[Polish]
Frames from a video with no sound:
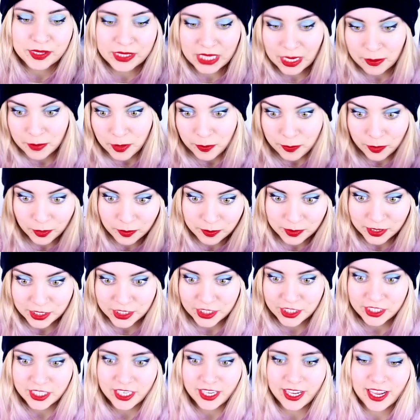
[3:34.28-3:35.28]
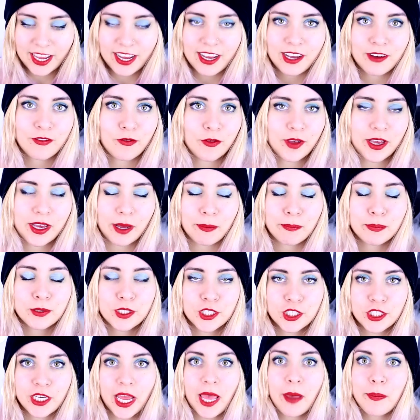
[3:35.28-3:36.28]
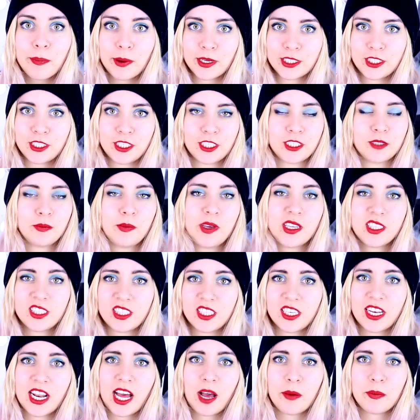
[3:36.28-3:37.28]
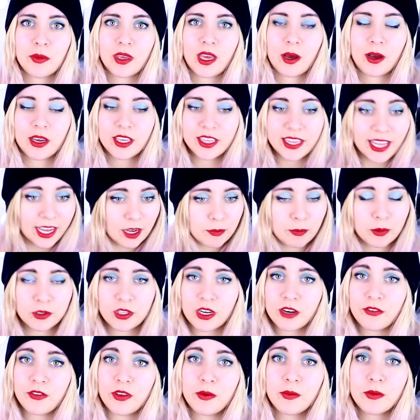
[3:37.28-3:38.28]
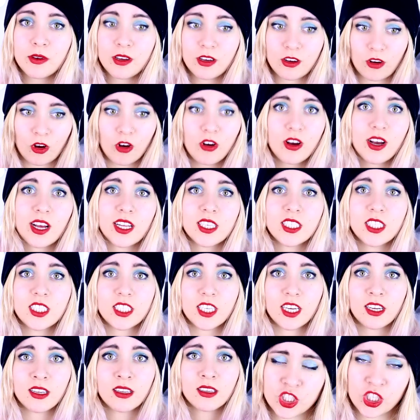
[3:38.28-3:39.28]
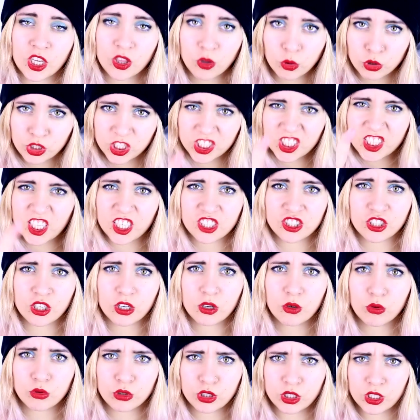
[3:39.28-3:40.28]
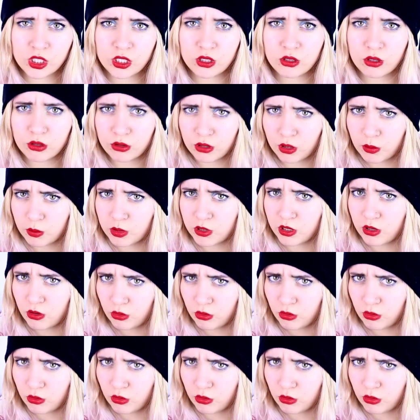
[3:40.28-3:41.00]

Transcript: Sami pomyślcie, jaka, jaka przepaść jest między nami a i tak potrafimy kochać się. Szanujcie starszych ludzi i to dobry